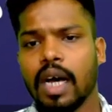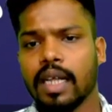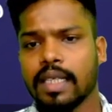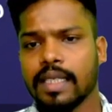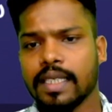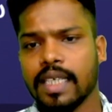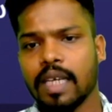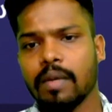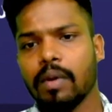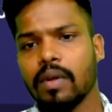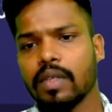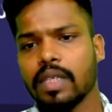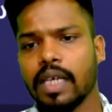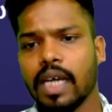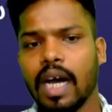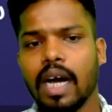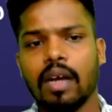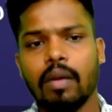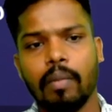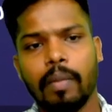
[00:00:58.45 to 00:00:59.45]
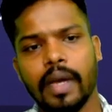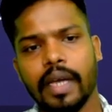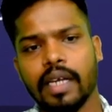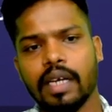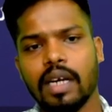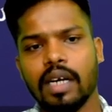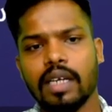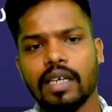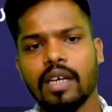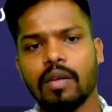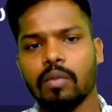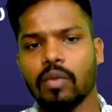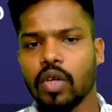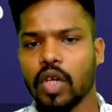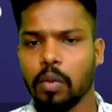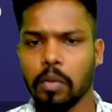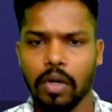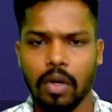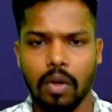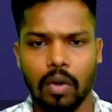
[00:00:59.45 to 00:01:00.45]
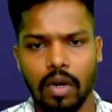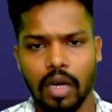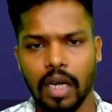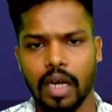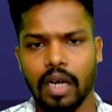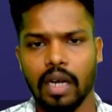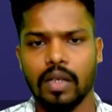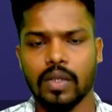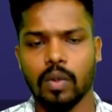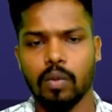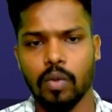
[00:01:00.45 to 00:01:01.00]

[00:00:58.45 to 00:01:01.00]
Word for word: அந்த ஸ்கீமில் வந்து யார் பயனாளிகள் முக்கியமான நோக்கம் என்ன